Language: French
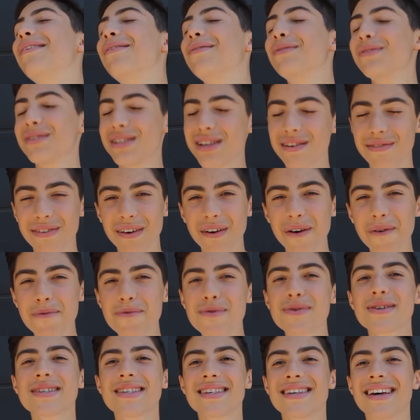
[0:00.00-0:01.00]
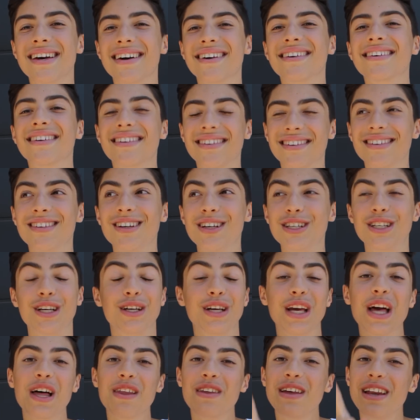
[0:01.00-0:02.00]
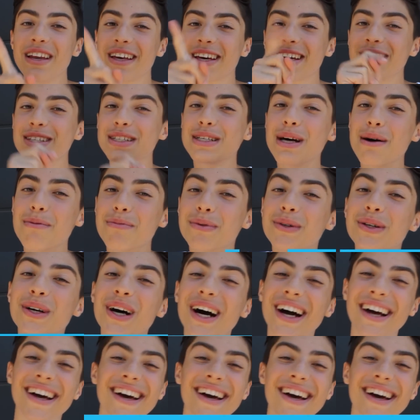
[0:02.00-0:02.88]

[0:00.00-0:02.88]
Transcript: on s'est fait rembourser. Et j'ai gardé les crédits à Beau.